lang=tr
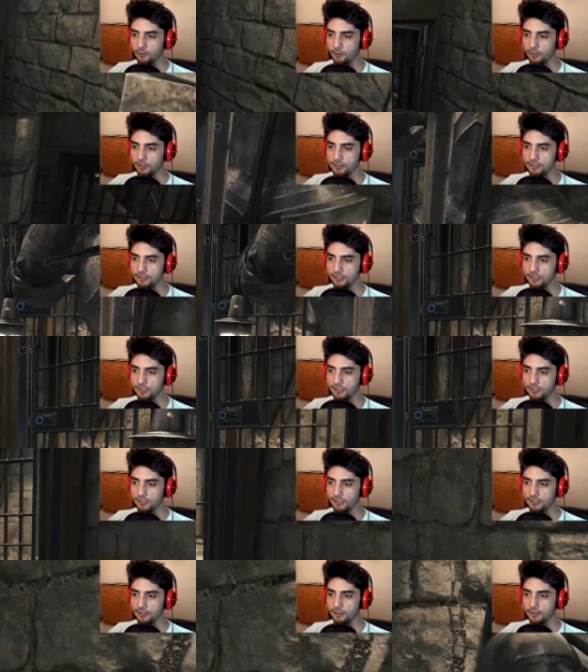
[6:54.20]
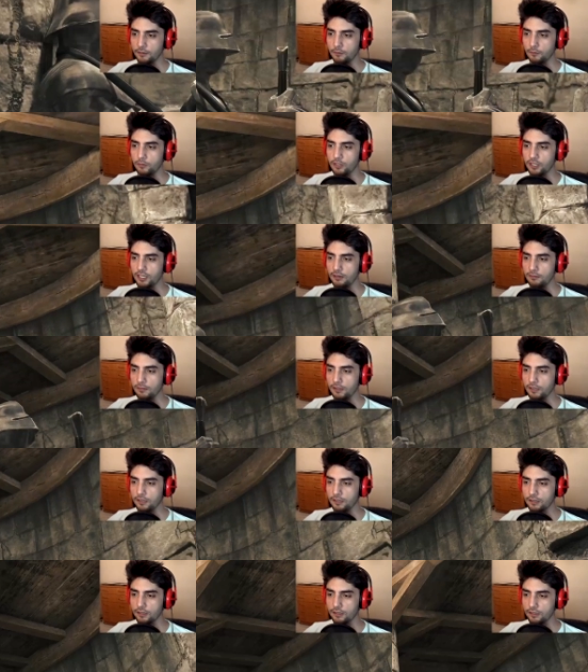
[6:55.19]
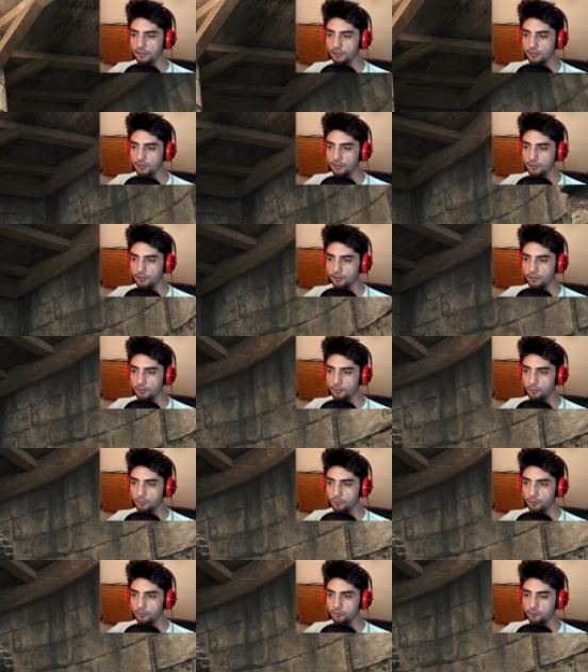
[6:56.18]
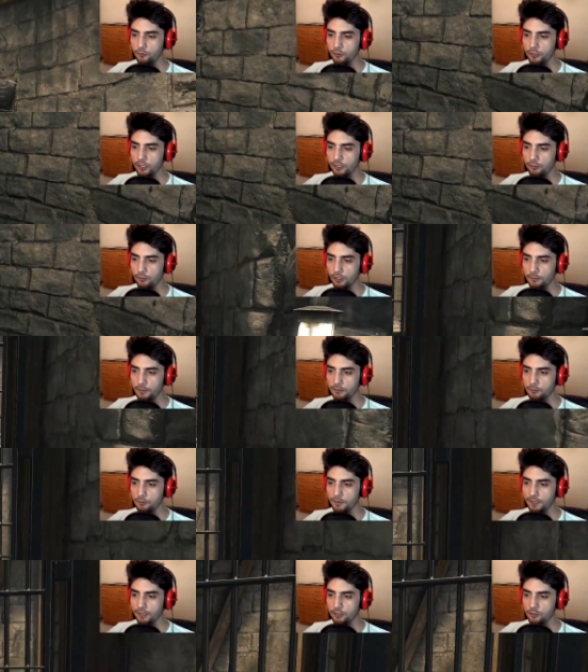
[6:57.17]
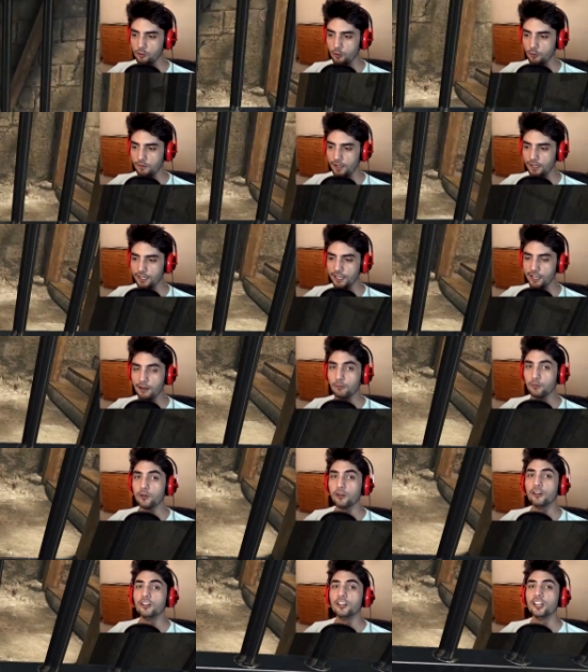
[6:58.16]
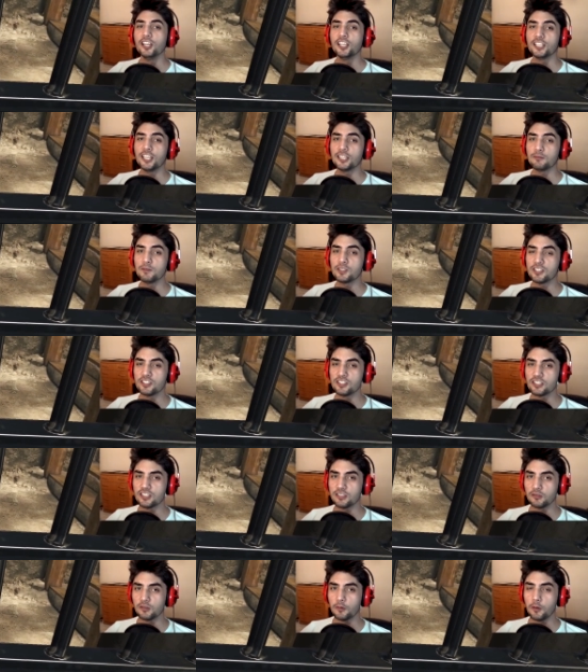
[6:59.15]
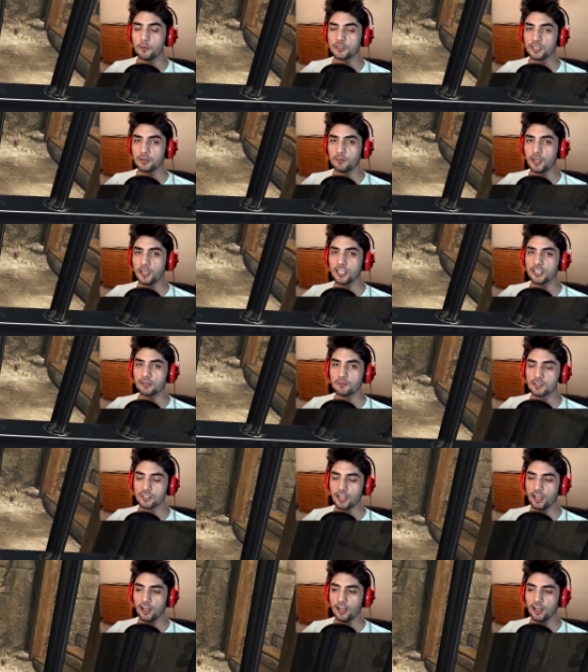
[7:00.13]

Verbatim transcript: orası. Bu kim? Bu Führer olamaz. Bu bildiği şövalye ya. Bu 70. şey 70